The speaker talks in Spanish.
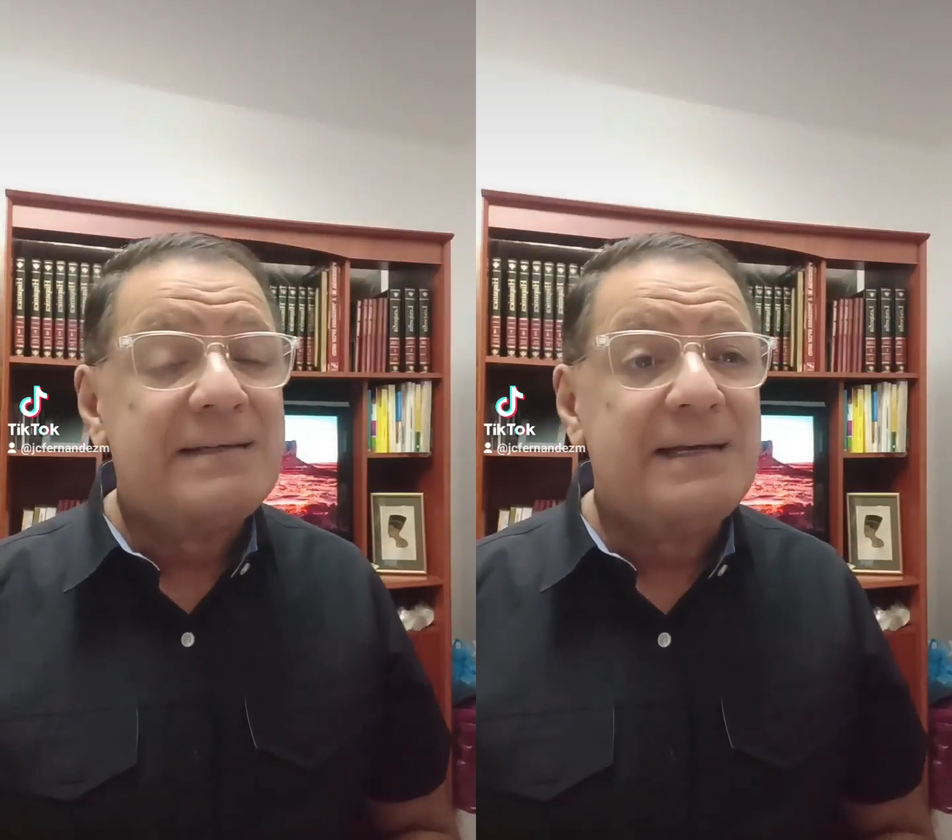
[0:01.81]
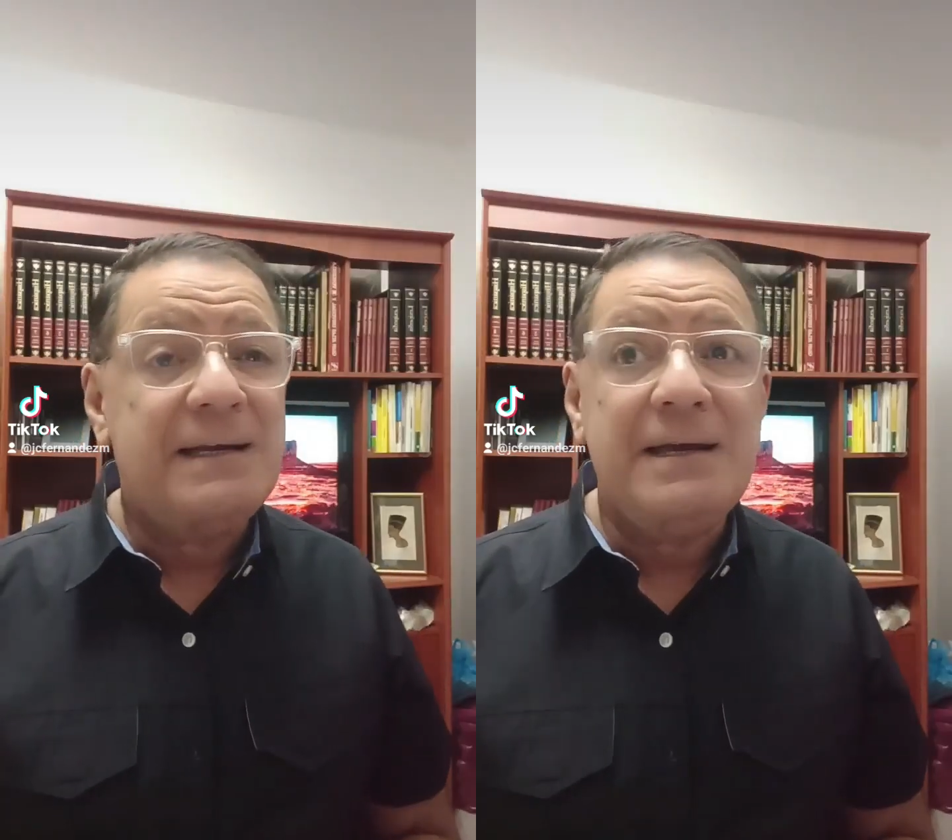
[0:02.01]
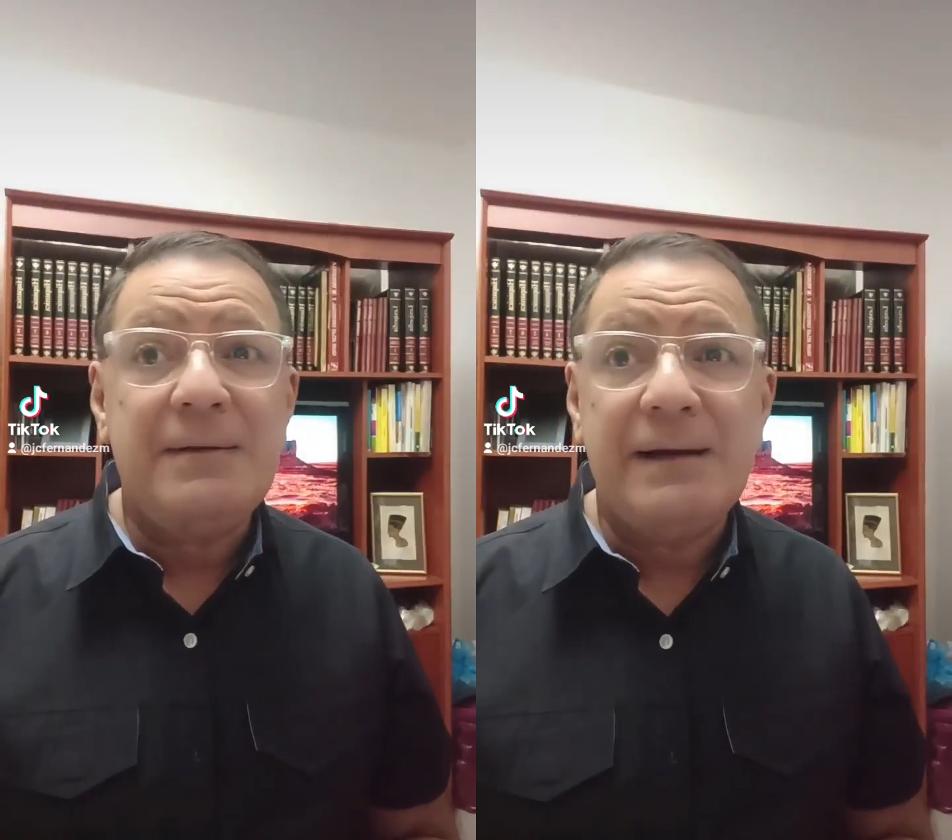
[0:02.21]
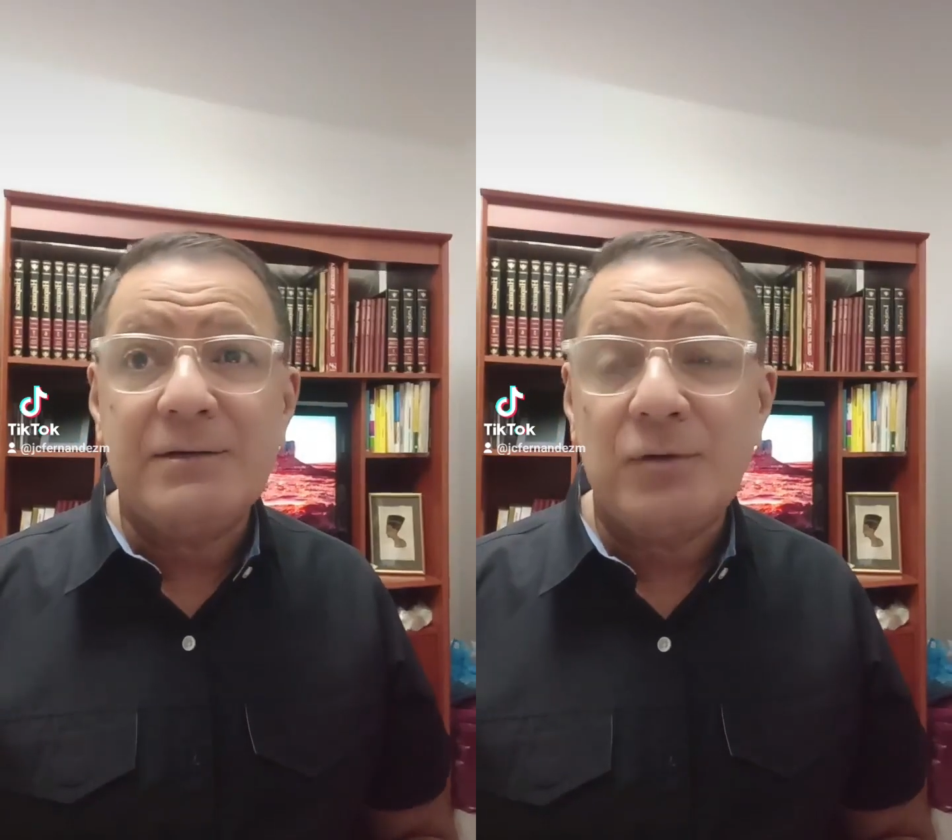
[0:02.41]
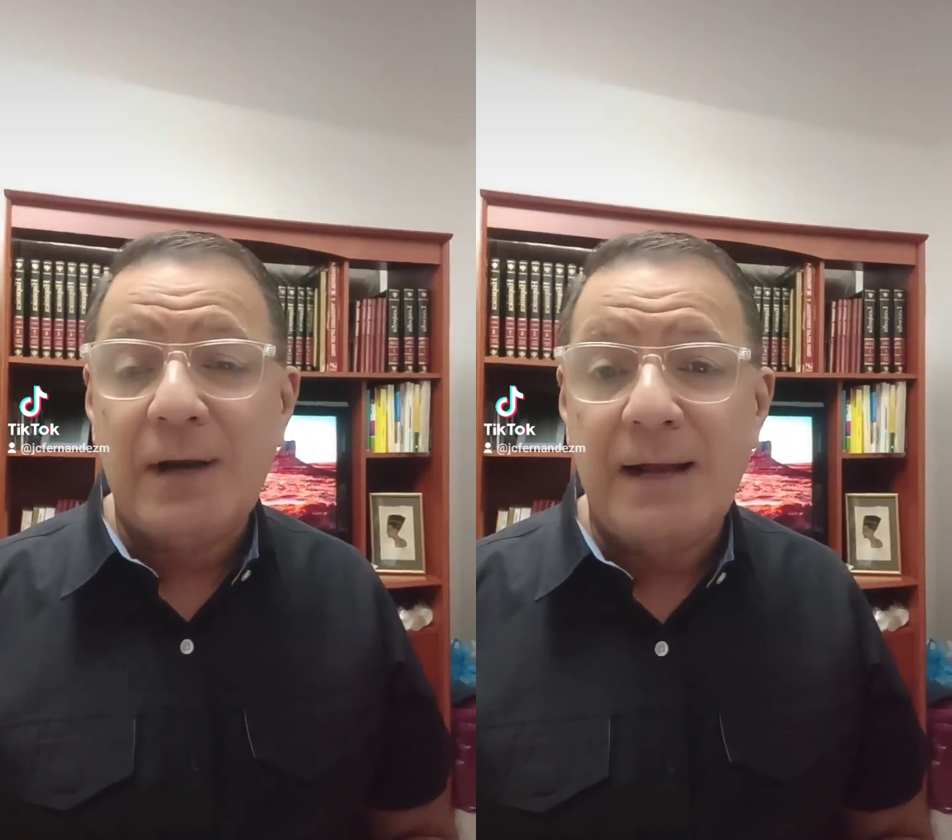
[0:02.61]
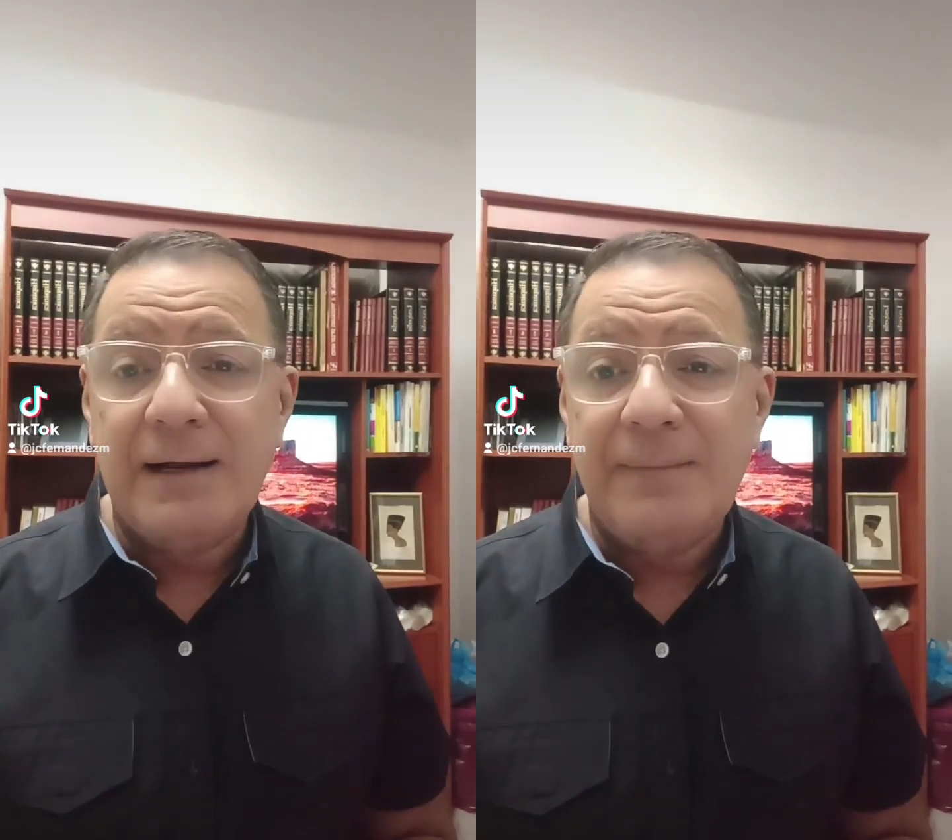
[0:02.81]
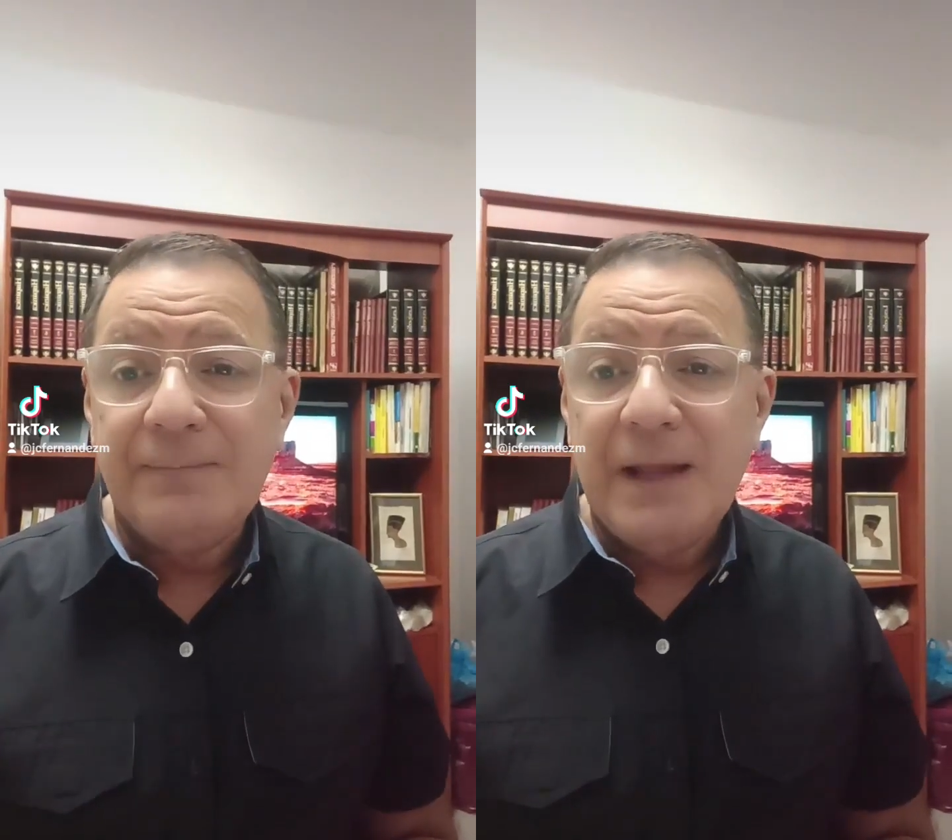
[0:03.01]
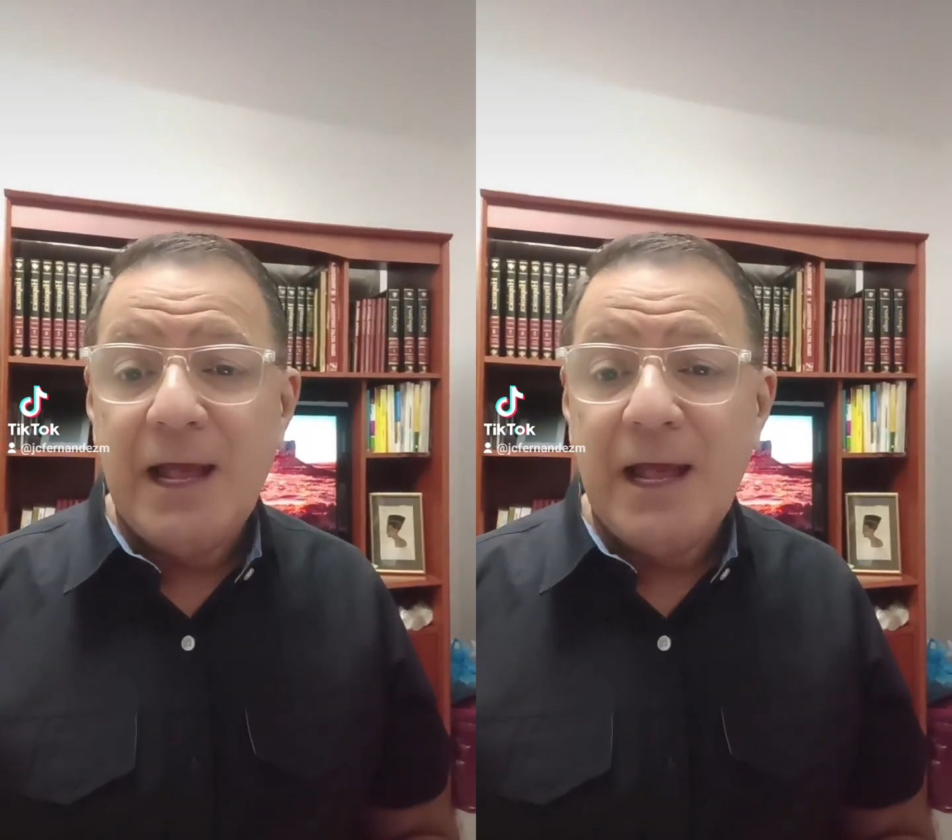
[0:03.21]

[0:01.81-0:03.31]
serie venezolana